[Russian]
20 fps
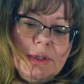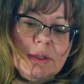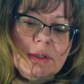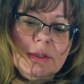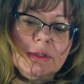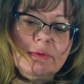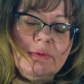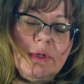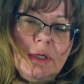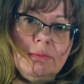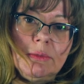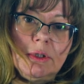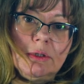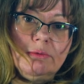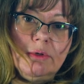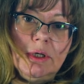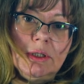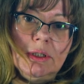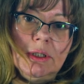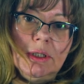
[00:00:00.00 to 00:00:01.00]
так называемый
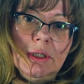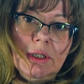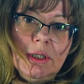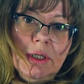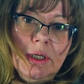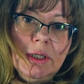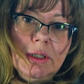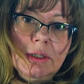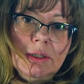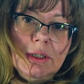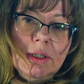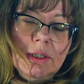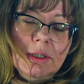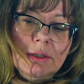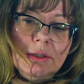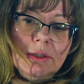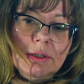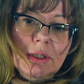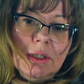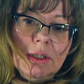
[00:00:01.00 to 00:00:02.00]
рваный край,
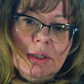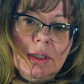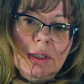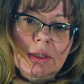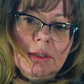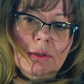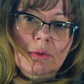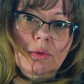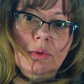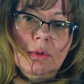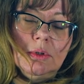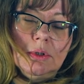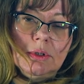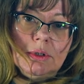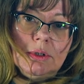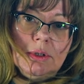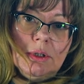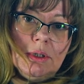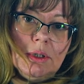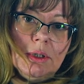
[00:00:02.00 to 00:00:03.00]
да, это когда она
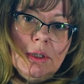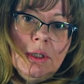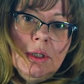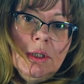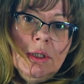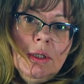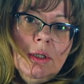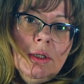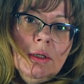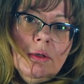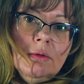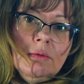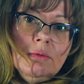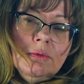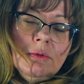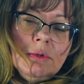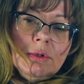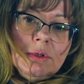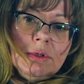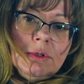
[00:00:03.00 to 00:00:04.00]
колотая.
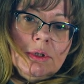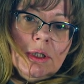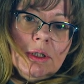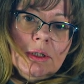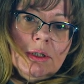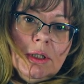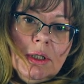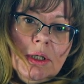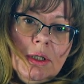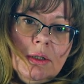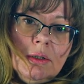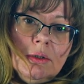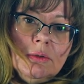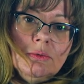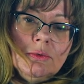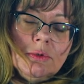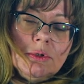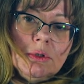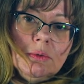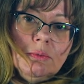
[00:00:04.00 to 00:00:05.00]
Вот, тогда
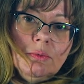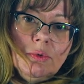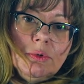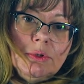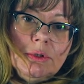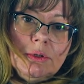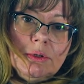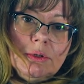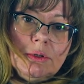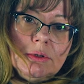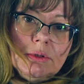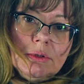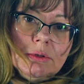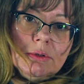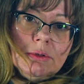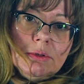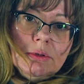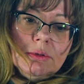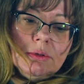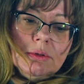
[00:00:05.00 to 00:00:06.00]
нужно будет,
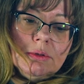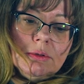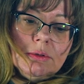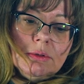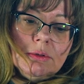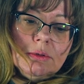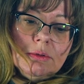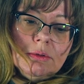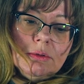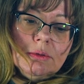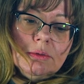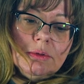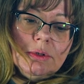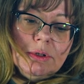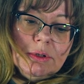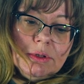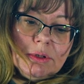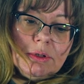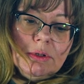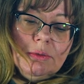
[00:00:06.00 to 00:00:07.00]
э,
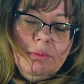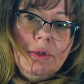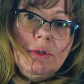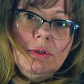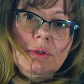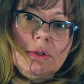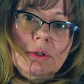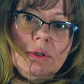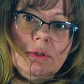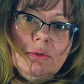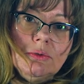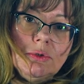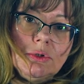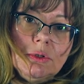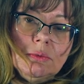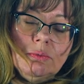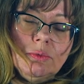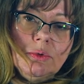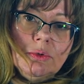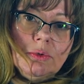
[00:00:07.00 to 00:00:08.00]
единственный минус, это
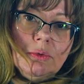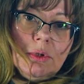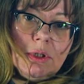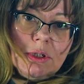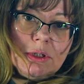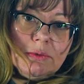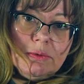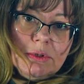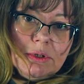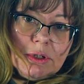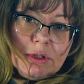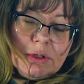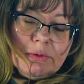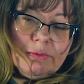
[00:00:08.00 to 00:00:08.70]
нужно будет ухаживать за